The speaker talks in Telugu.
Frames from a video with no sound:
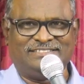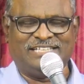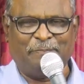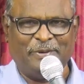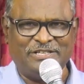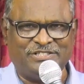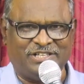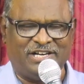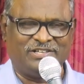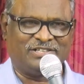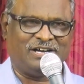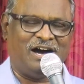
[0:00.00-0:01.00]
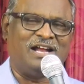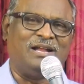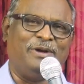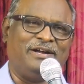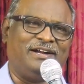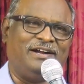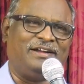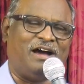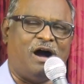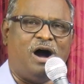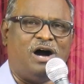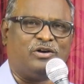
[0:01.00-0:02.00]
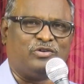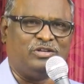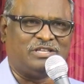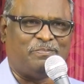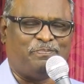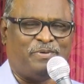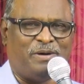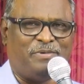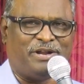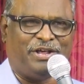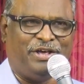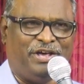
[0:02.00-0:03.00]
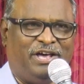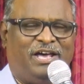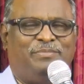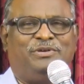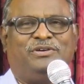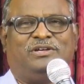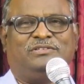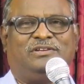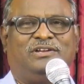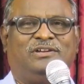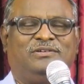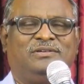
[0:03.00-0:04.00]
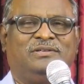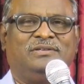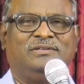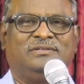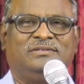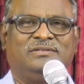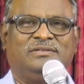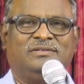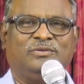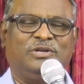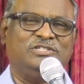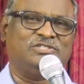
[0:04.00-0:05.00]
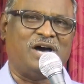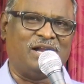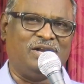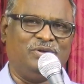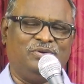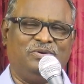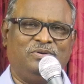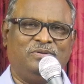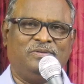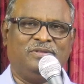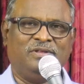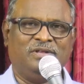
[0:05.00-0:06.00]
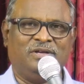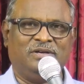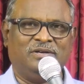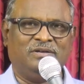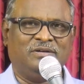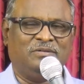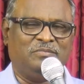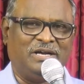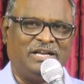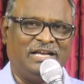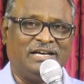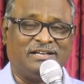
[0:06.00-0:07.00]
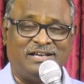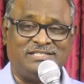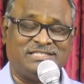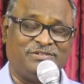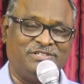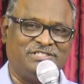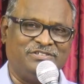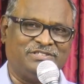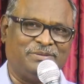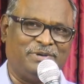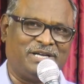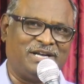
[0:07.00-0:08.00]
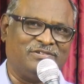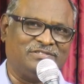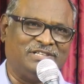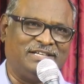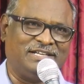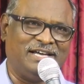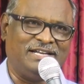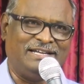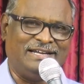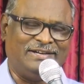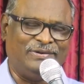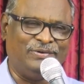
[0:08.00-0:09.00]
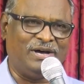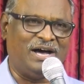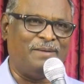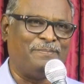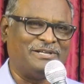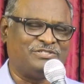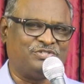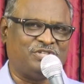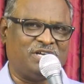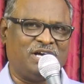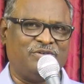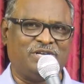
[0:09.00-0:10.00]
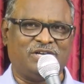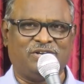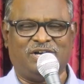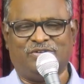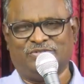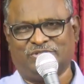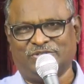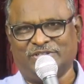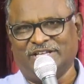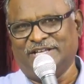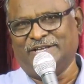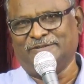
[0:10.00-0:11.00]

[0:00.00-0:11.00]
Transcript: చెప్పించినాడు కారణం ఏంటంటే ఆకులు తప్ప మరేమీ అందులేదు కొన్నిసార్లు మరి క్రైస్తవ జీవితం ఎట్లా ఉంటుందంటే నిండుగా పచ్చగా ఉన్నట్టుగా ఉంటుంది